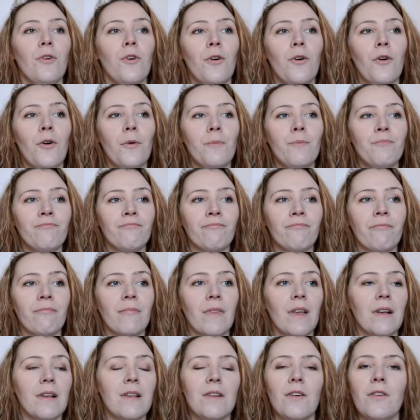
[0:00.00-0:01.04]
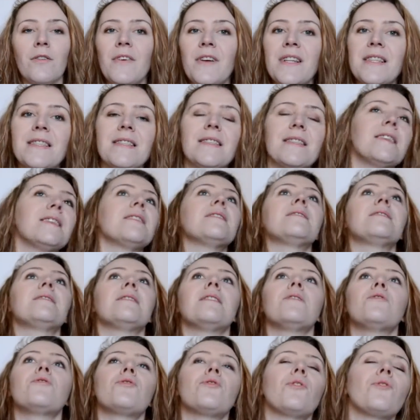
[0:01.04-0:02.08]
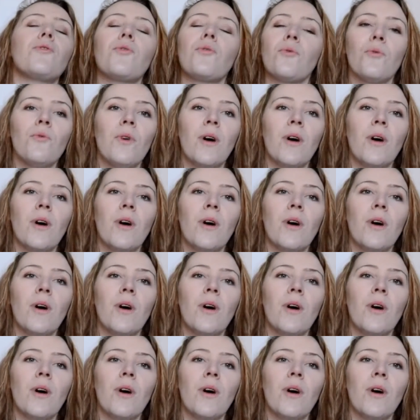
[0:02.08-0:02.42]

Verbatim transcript: Euh, en fait, c'est une chanson,